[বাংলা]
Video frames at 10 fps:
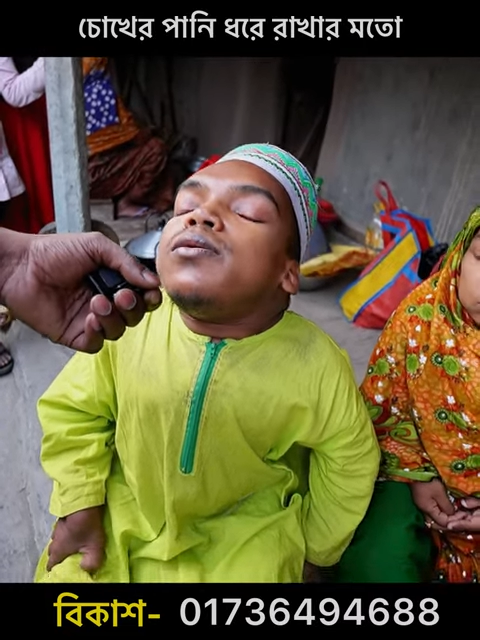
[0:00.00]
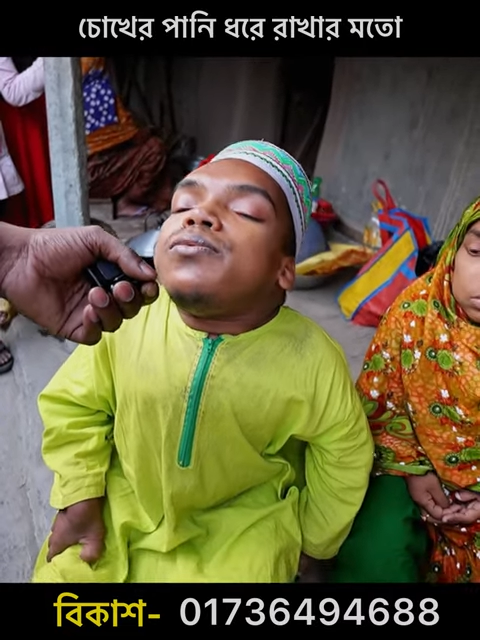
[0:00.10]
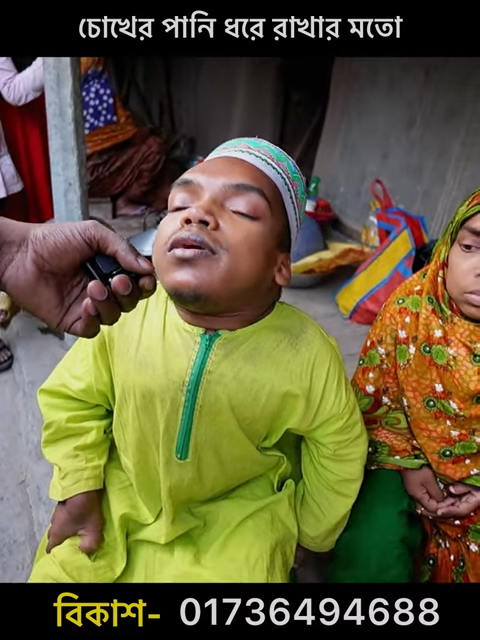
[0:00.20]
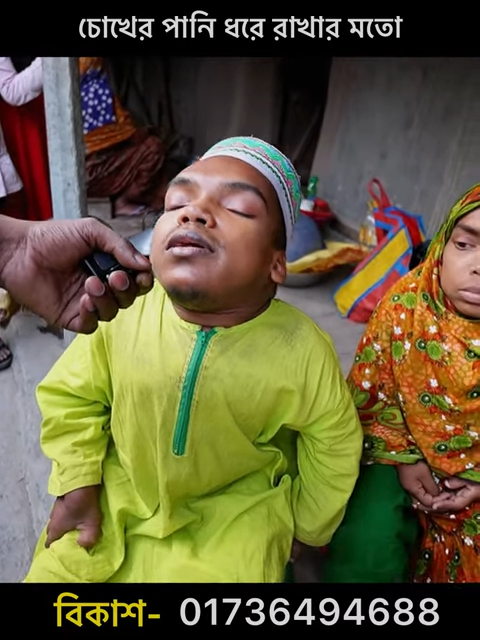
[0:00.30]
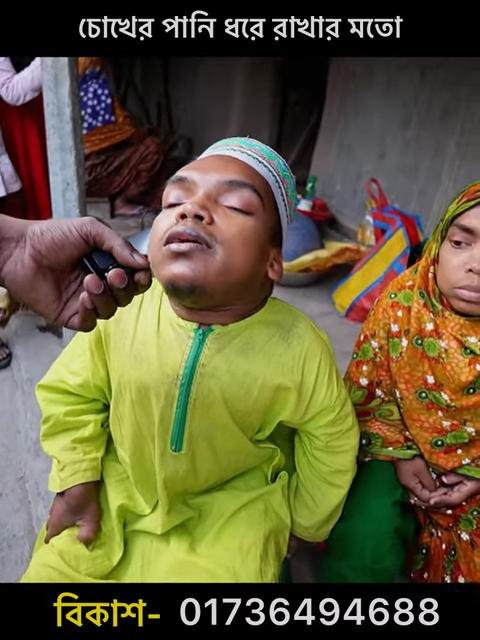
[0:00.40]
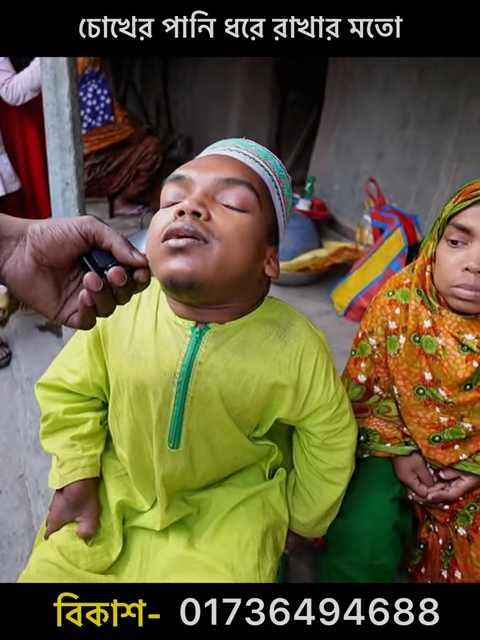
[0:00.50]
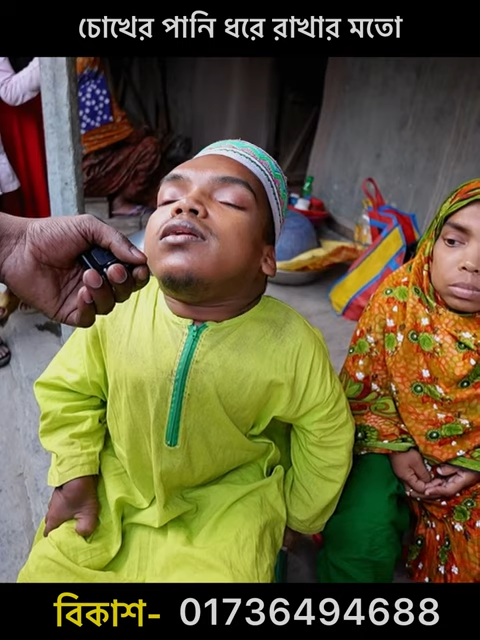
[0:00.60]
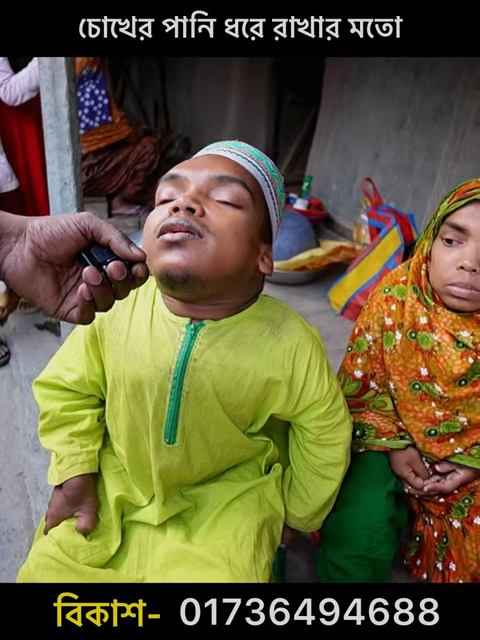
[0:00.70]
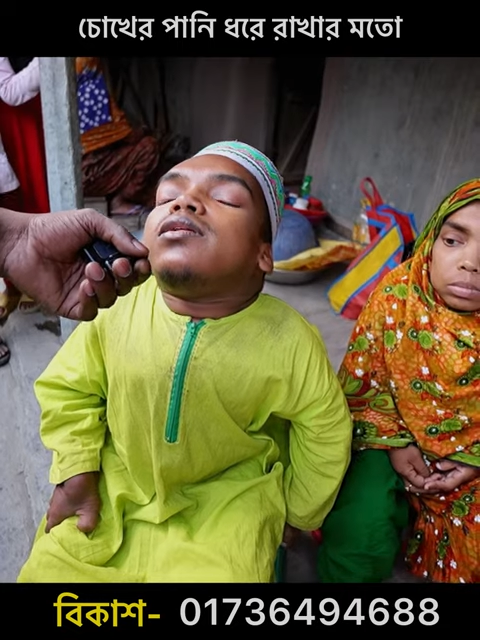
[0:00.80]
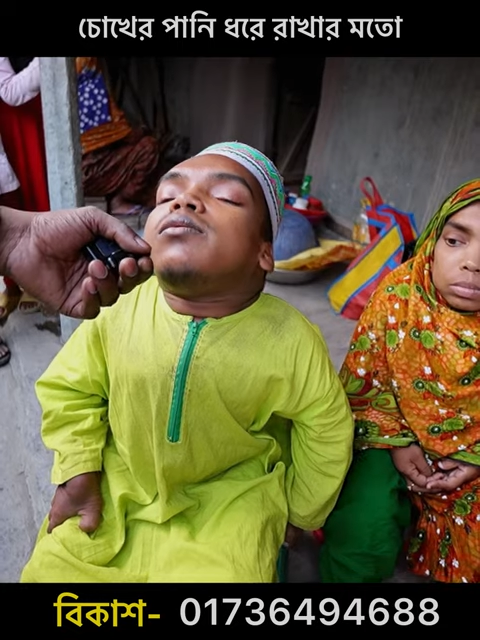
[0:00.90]
ذلك
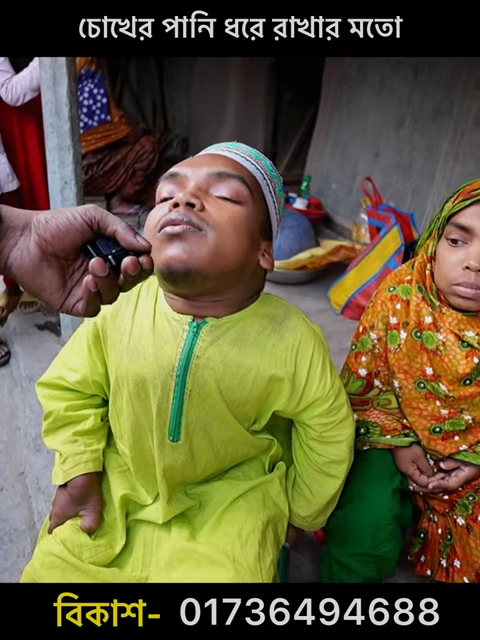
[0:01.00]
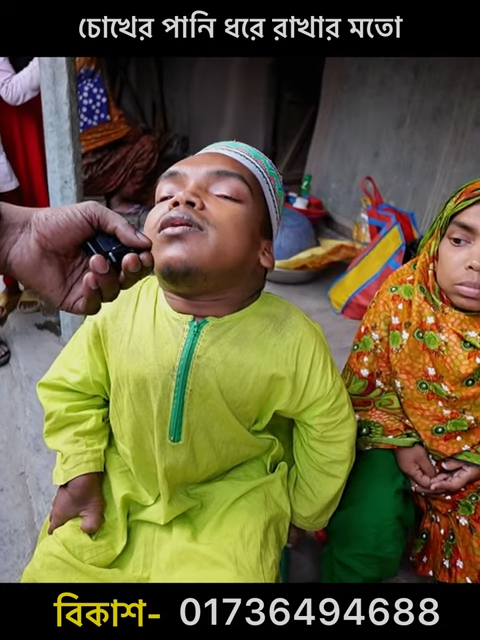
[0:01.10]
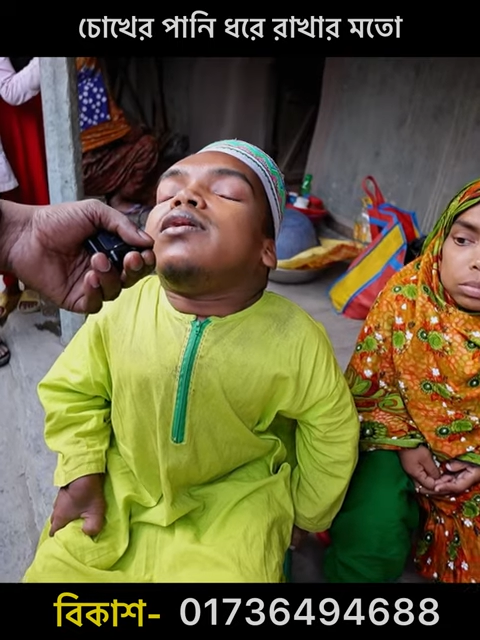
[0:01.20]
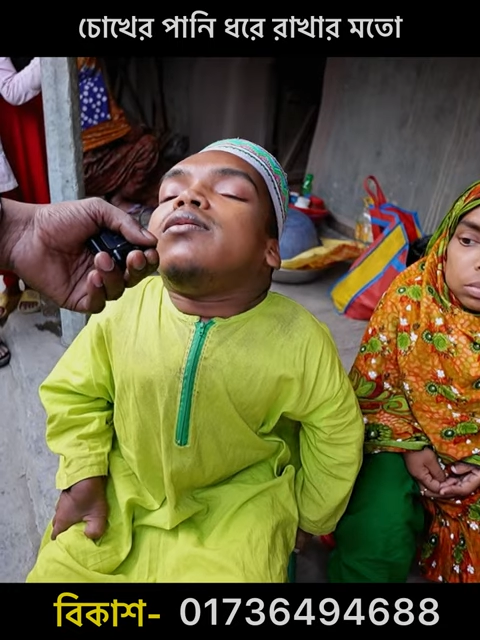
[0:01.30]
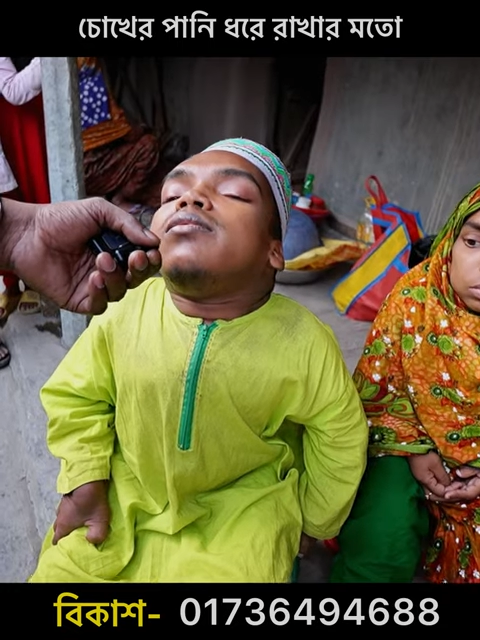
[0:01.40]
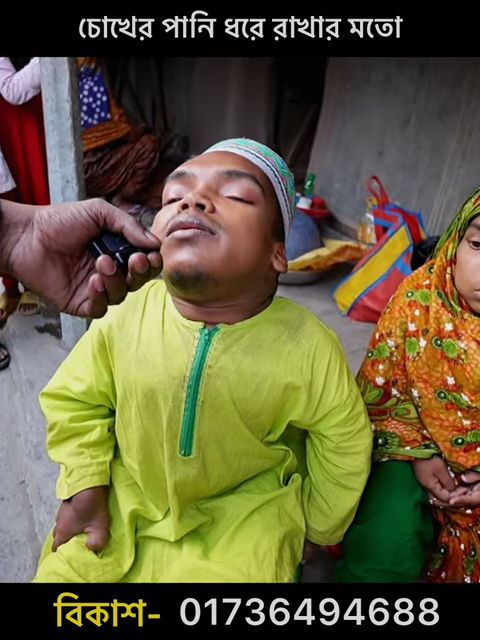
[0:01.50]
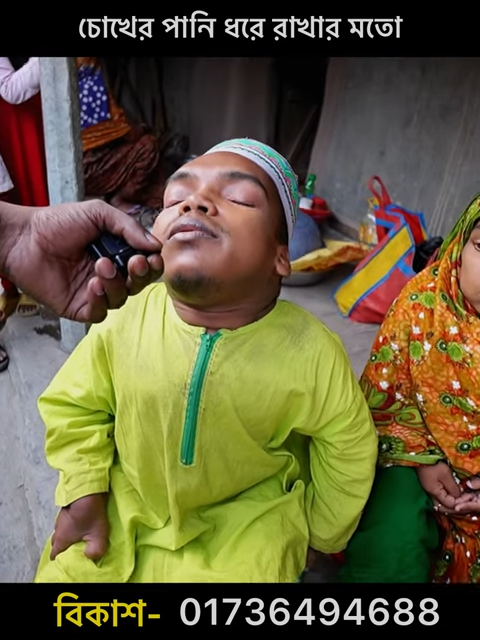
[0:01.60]
الكتاب لا ريب